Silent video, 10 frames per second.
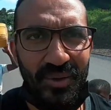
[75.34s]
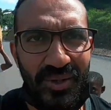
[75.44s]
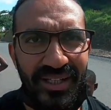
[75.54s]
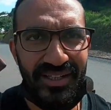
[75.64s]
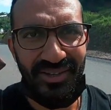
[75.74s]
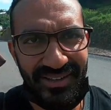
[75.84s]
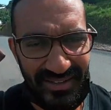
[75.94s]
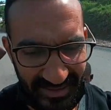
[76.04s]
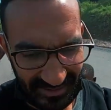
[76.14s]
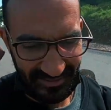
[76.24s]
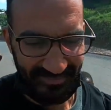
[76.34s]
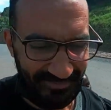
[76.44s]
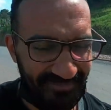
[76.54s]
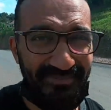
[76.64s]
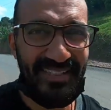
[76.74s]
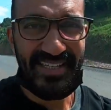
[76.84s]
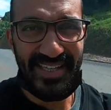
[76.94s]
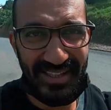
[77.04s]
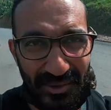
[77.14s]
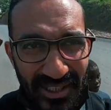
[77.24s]
كيلو لغايه دلوقتي من ال
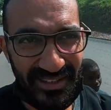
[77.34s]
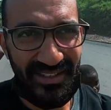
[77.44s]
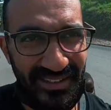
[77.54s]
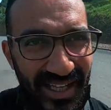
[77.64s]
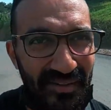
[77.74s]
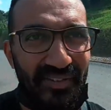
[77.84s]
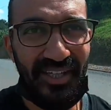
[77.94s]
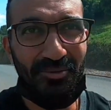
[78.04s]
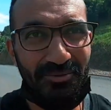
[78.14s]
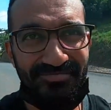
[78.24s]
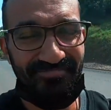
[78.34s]
36000 كيلو